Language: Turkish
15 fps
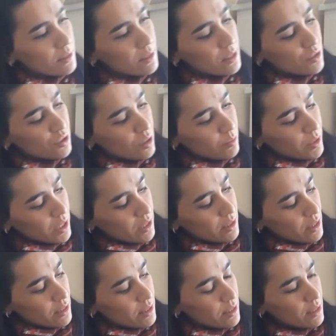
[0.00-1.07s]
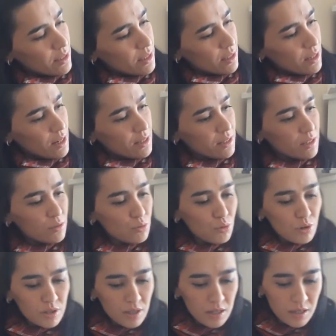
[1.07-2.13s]
saracağım. Ne kadar sıkı sararsanız
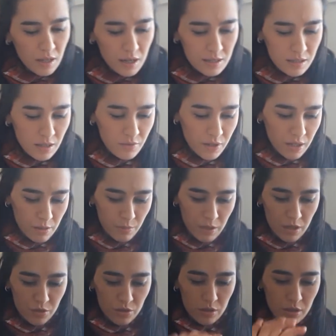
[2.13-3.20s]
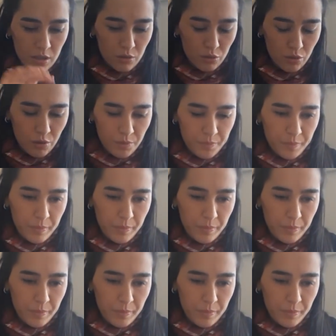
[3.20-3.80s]
o kadar az hava kabarcığı kalıyor.